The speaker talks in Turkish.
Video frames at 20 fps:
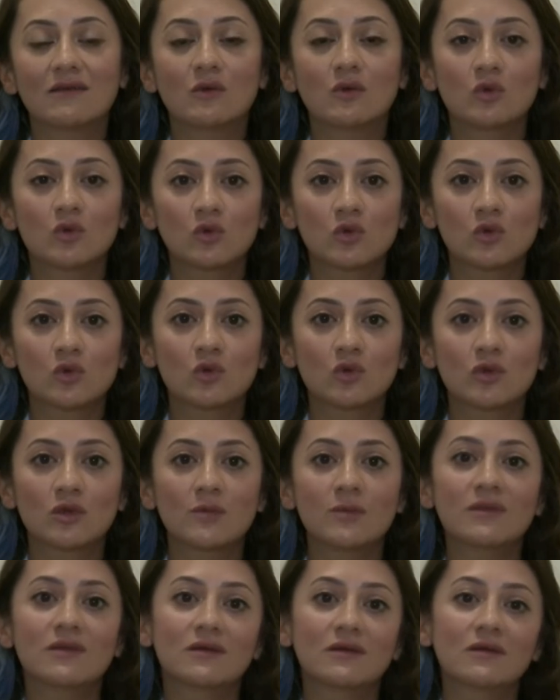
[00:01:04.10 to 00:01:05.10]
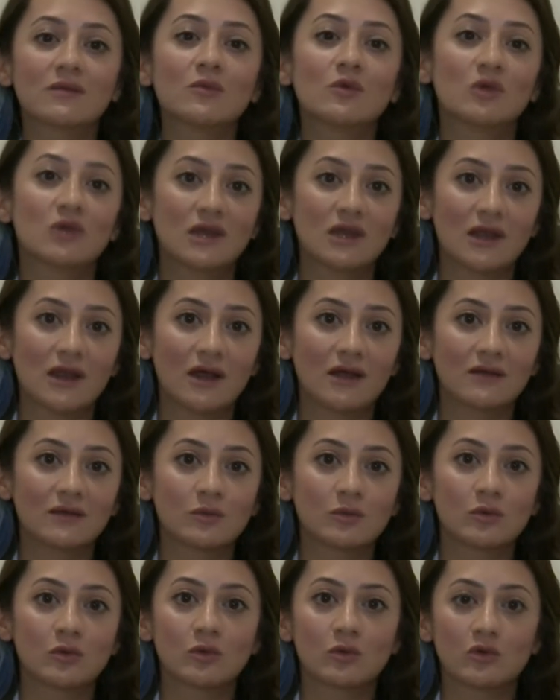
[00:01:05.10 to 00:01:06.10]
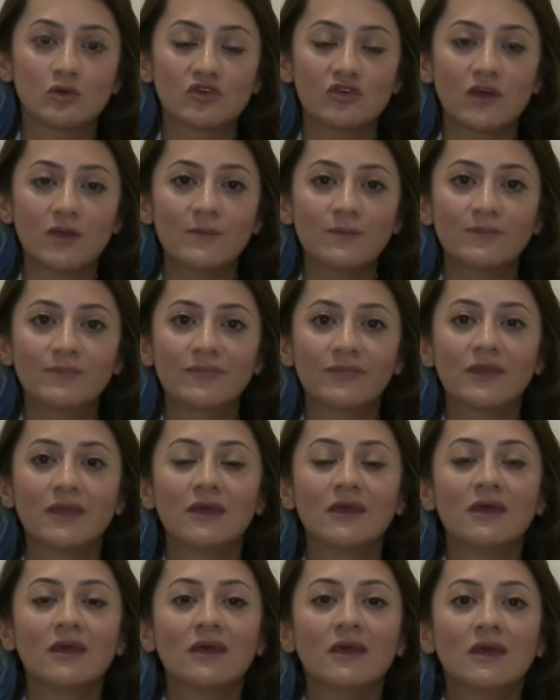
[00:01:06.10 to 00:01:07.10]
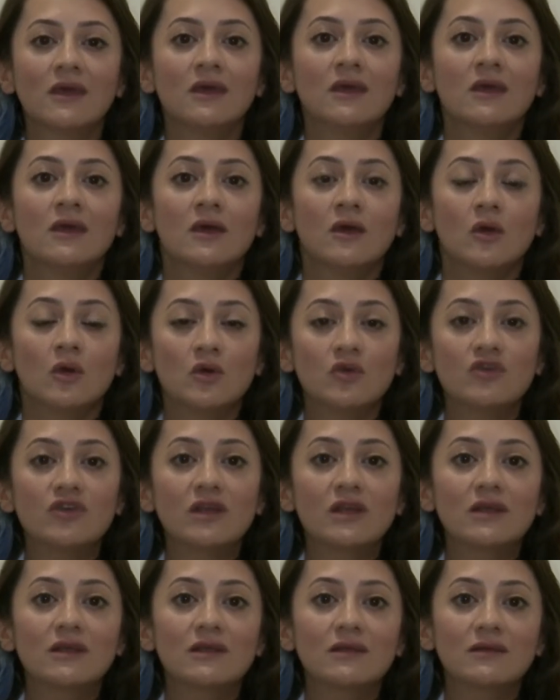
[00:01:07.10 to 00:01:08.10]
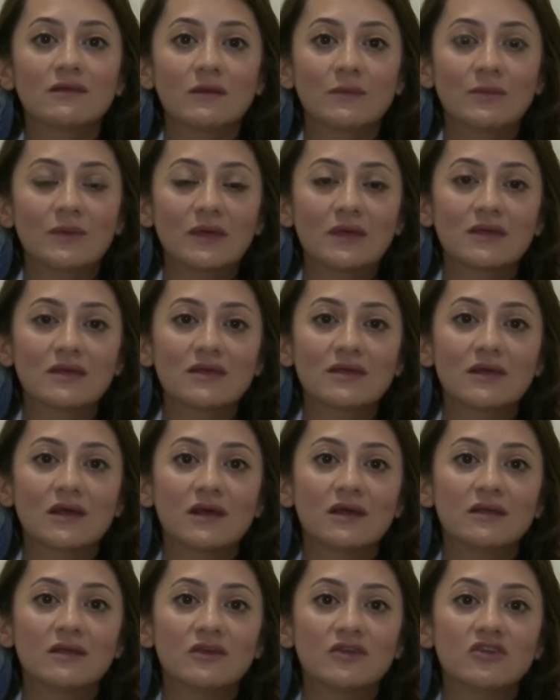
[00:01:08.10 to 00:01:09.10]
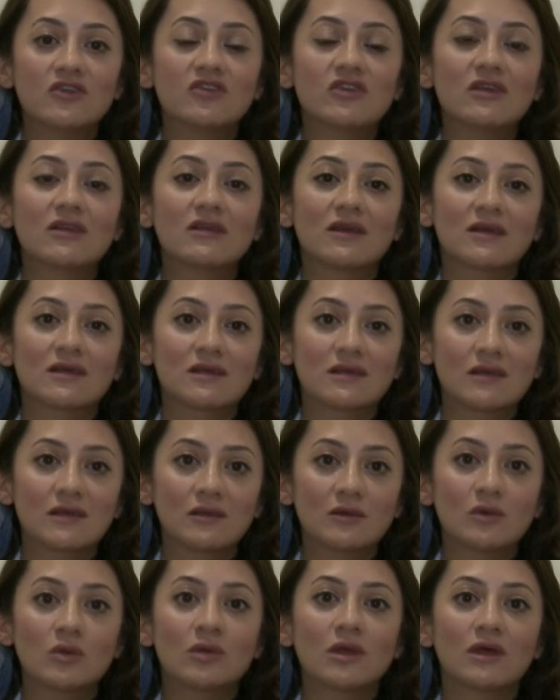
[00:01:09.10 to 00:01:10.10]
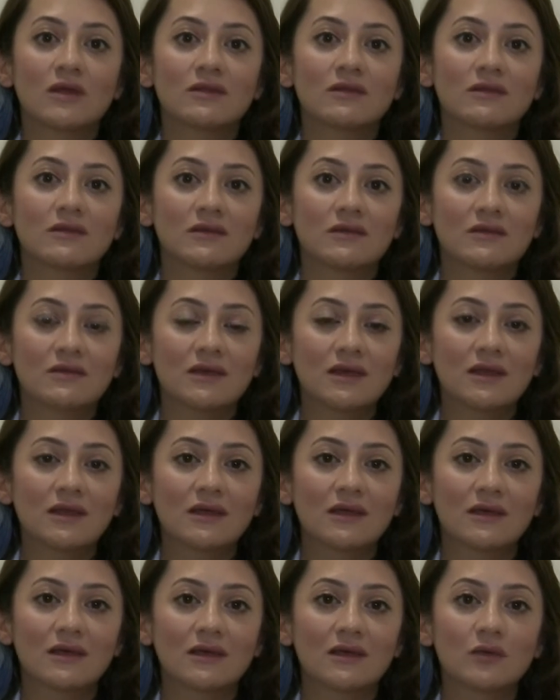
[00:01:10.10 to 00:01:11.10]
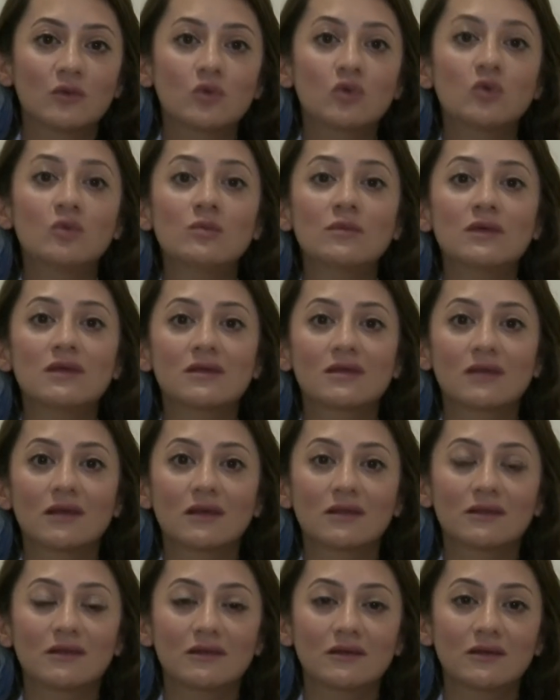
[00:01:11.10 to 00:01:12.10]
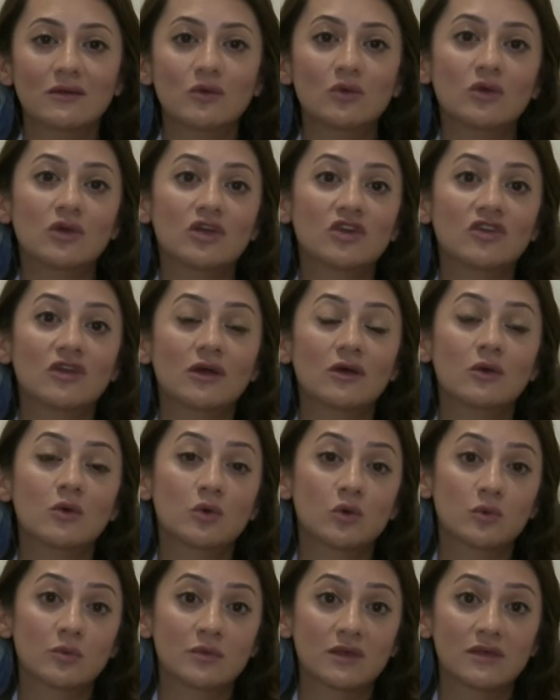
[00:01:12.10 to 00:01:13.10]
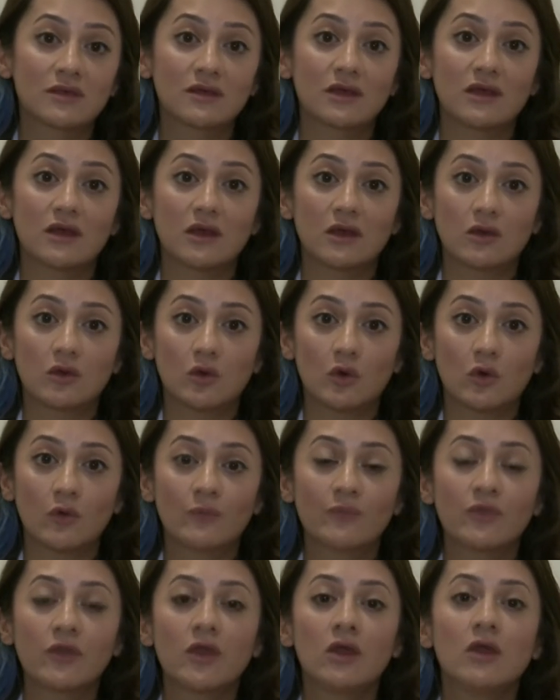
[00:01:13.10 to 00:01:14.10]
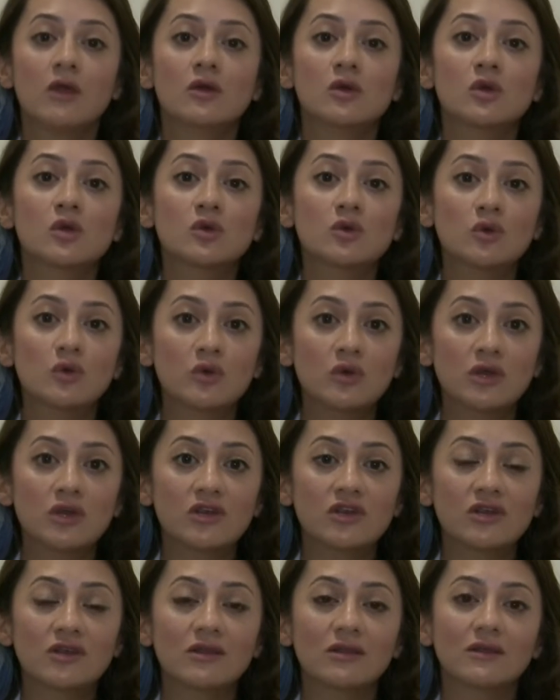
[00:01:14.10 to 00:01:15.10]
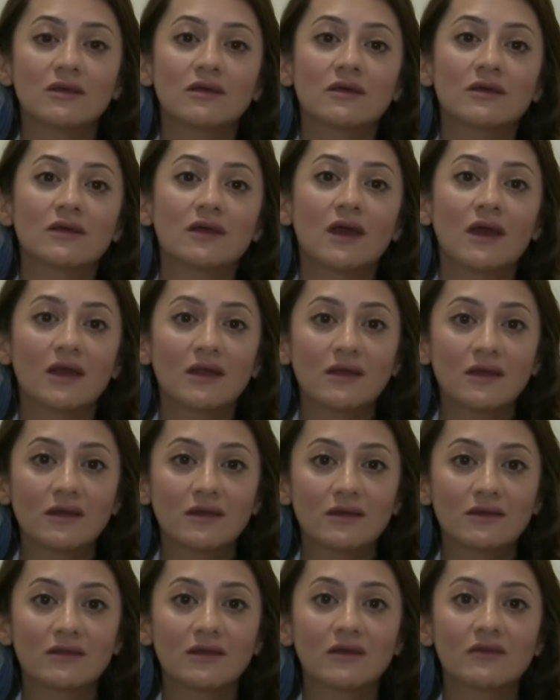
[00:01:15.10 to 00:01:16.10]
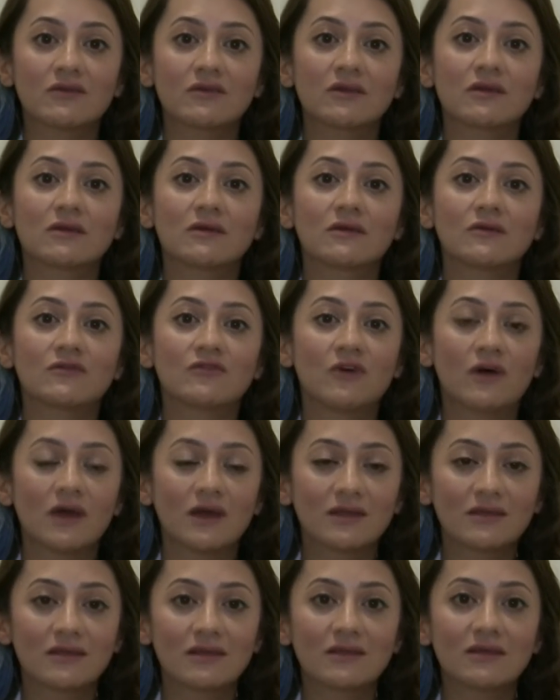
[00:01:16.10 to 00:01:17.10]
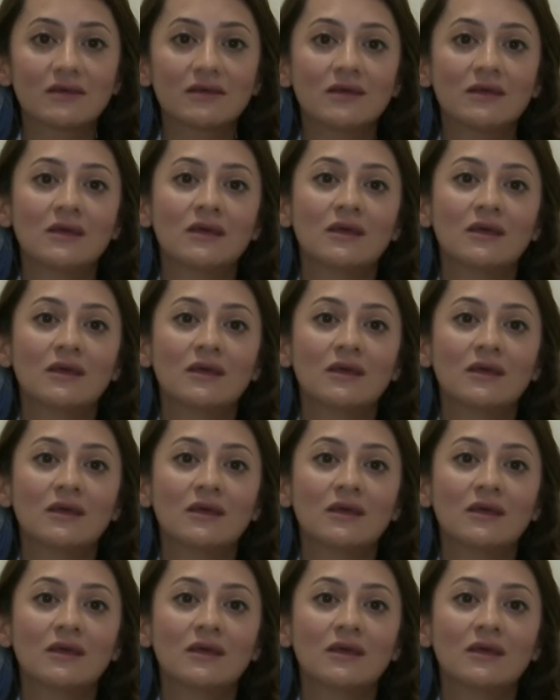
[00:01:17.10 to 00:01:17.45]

konusunda bir takım önerilerde bulunacağım. Öncelikle tabii ki sadece cilt hastalığı olanların değil, e, tüm insanların güneşten korunması gerekiyor. Çünkü güneşin e, her ne kadar e, faydalı